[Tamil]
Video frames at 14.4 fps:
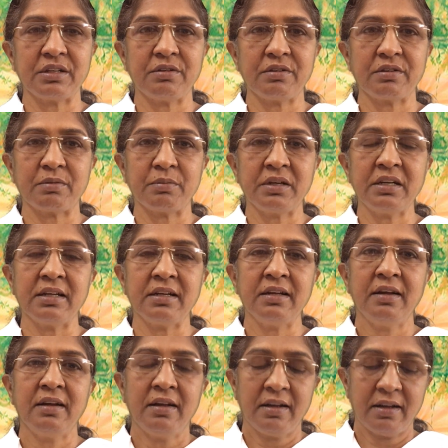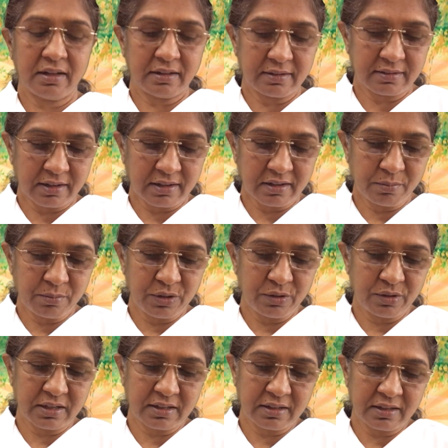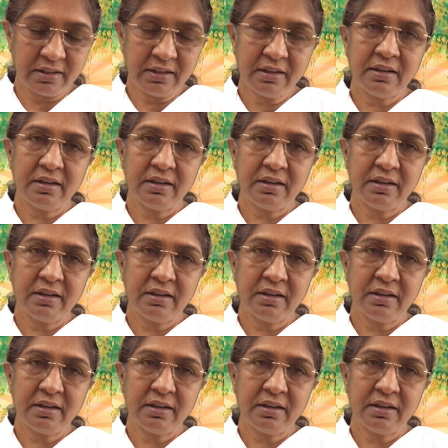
தெரியுன்ற மாதிரி அந்த சங்கம யுகத்தில்